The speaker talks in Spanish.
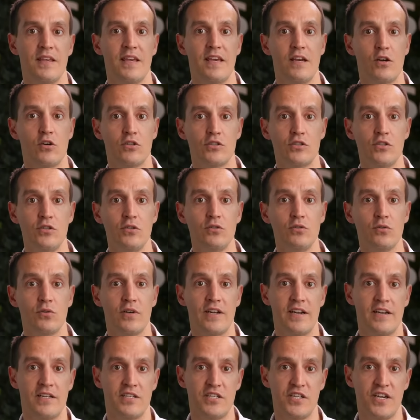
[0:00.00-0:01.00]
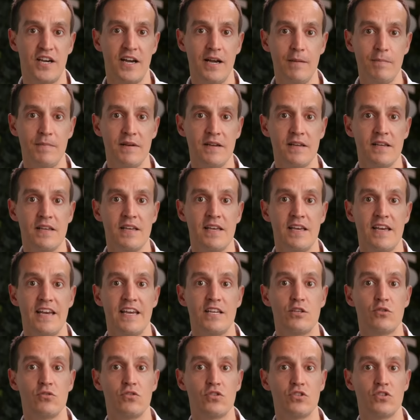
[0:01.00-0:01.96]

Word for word: EcoStructure Energy Hub es